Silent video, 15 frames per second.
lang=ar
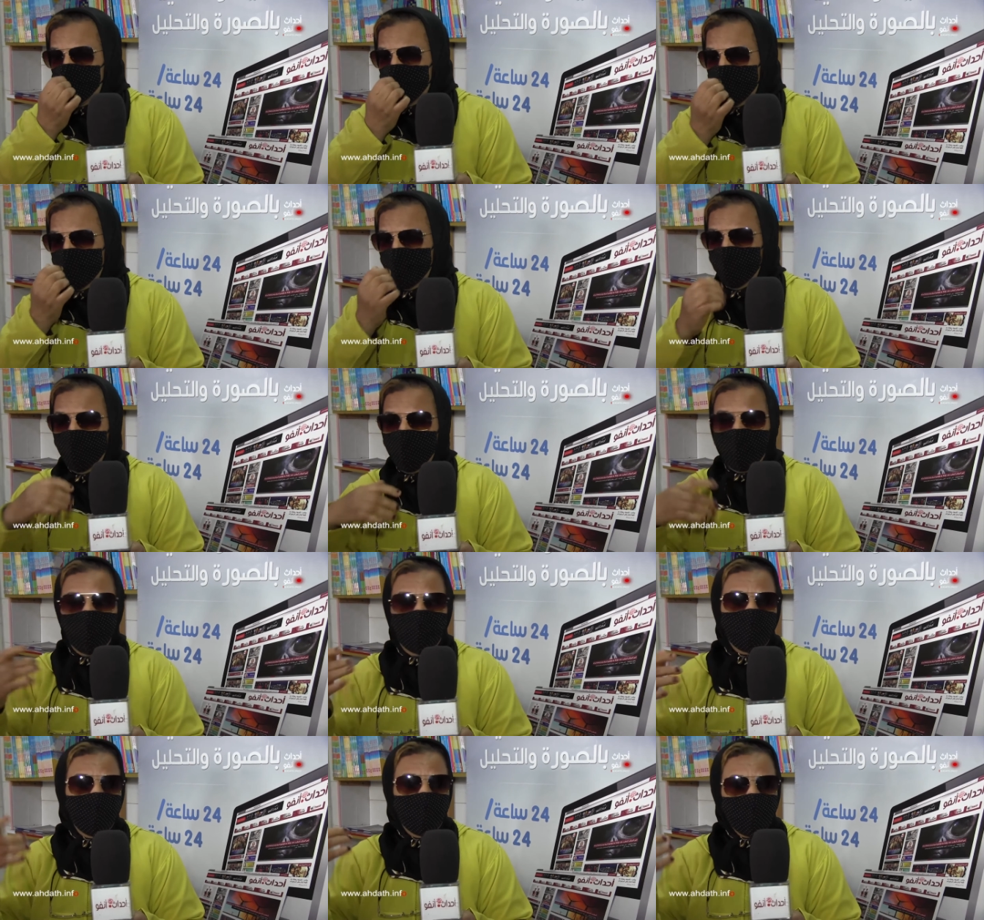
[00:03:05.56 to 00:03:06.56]
طريق
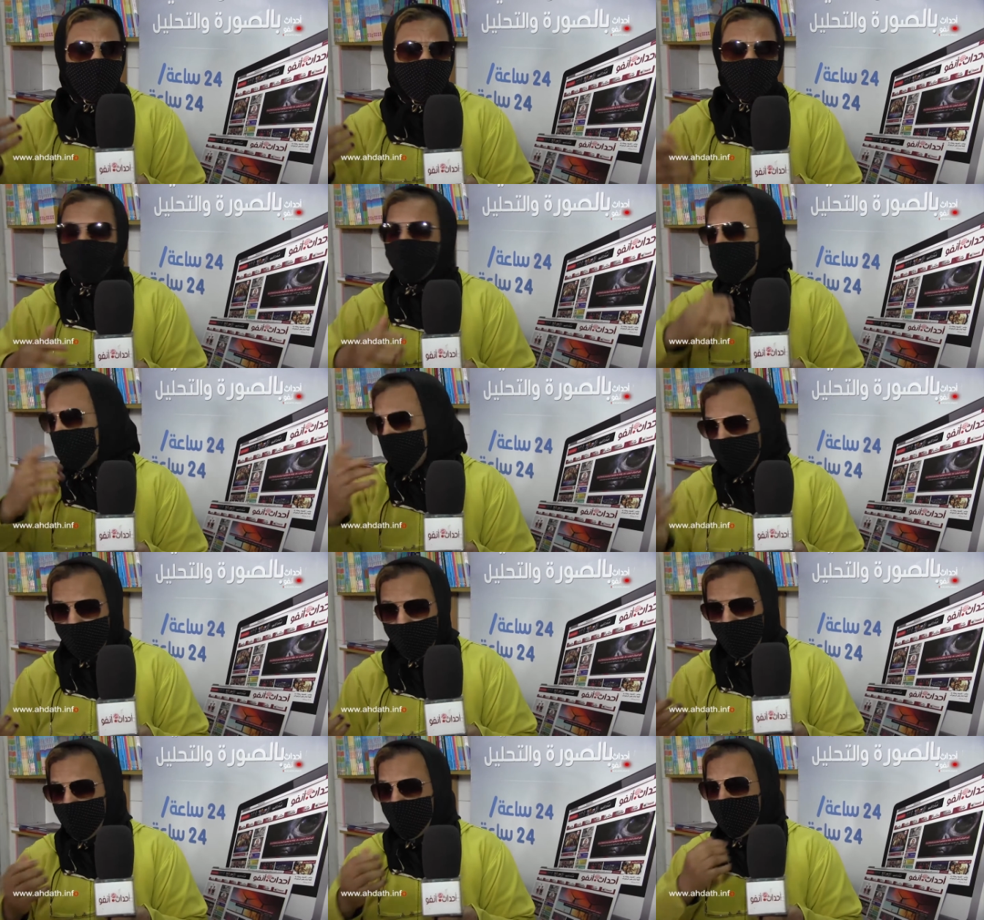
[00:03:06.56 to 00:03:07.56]
ارقام هاتف
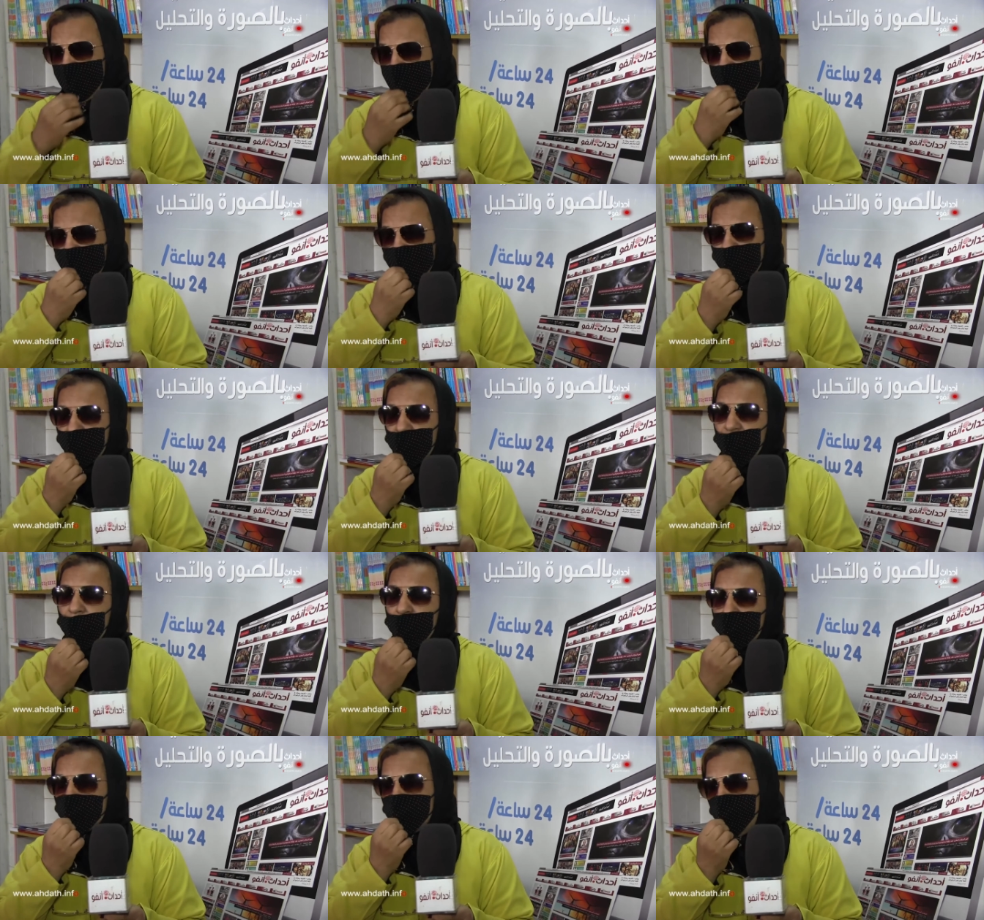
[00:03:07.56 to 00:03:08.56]
مجهوله هاد السيده
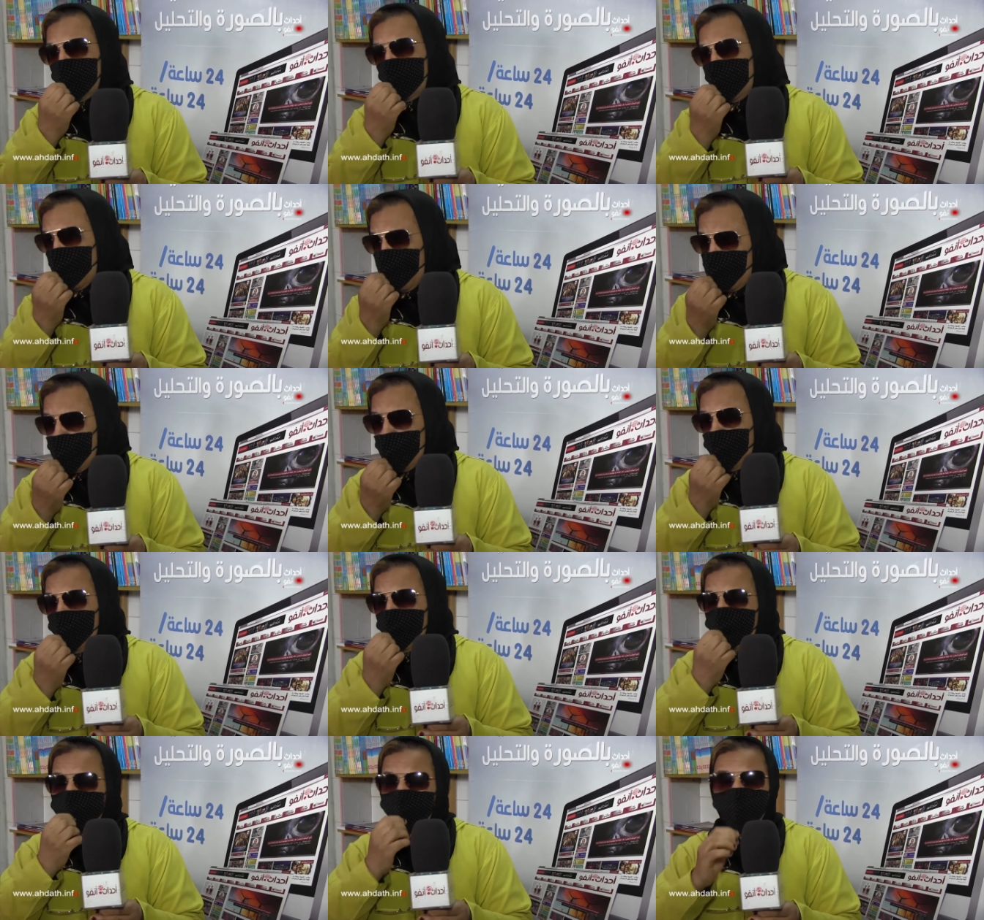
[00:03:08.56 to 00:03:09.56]
كتقول لي
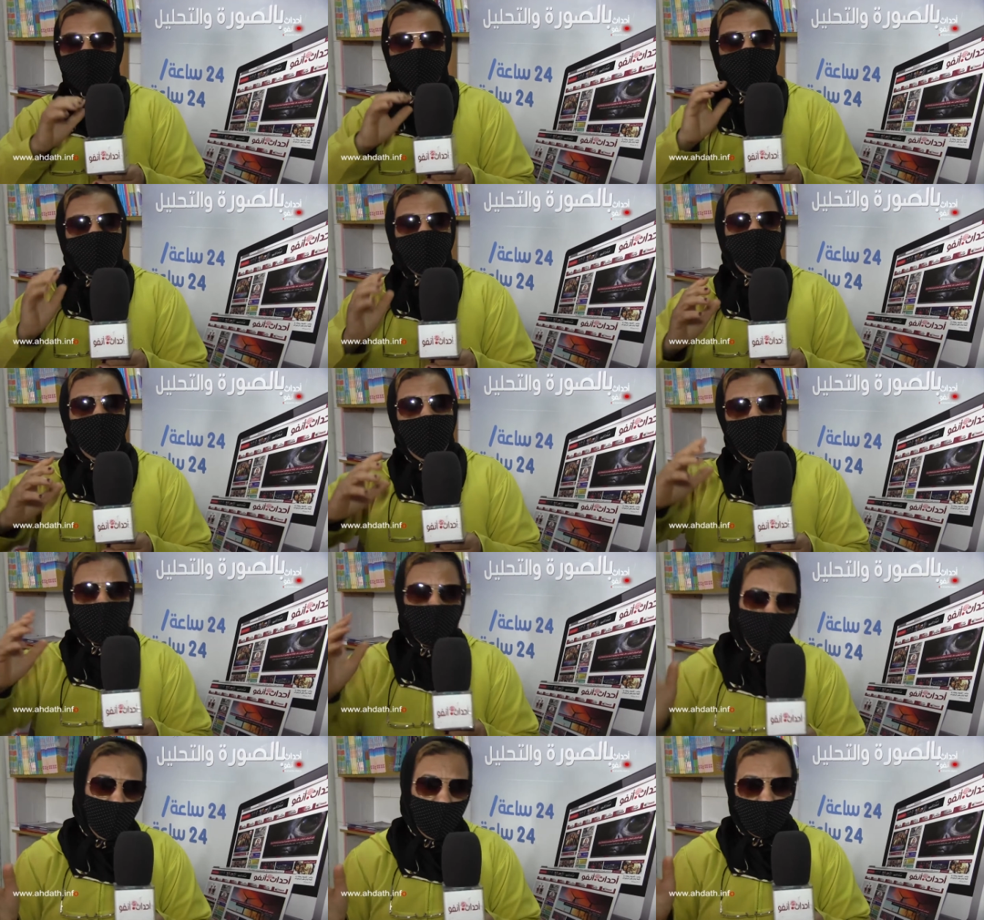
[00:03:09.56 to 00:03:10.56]
نيتسمك في واحد
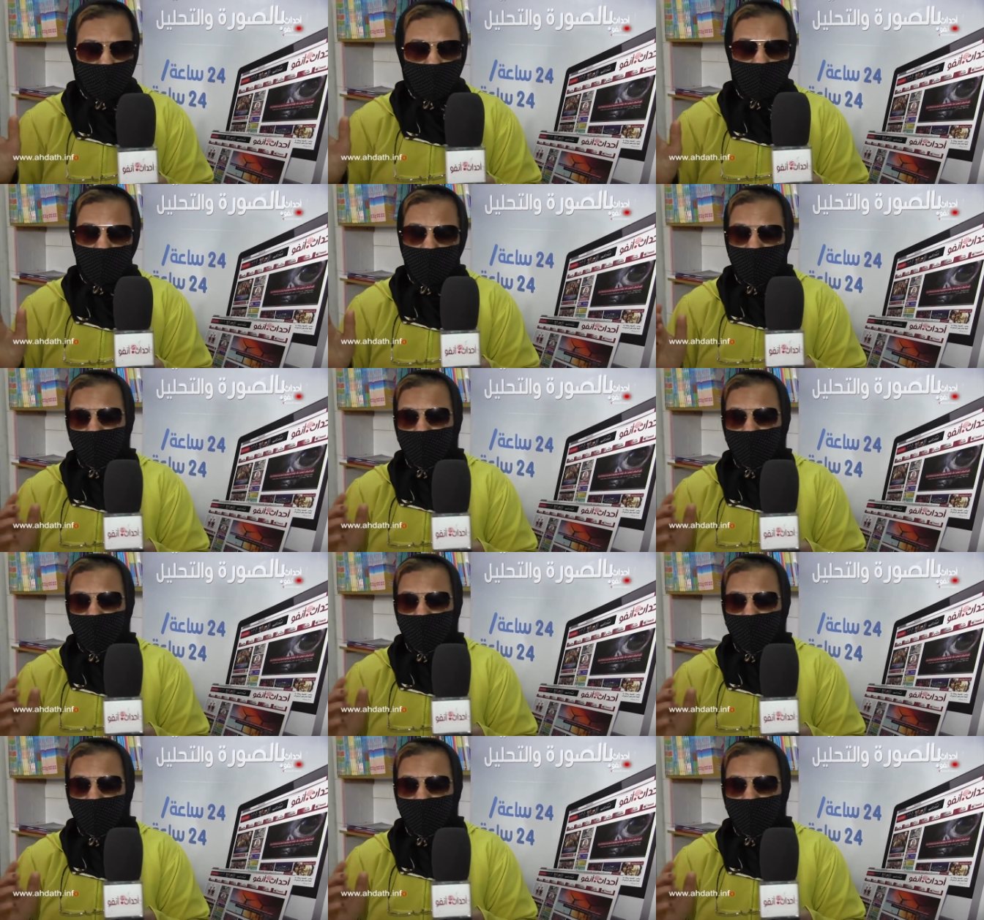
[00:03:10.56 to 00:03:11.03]
في ولادك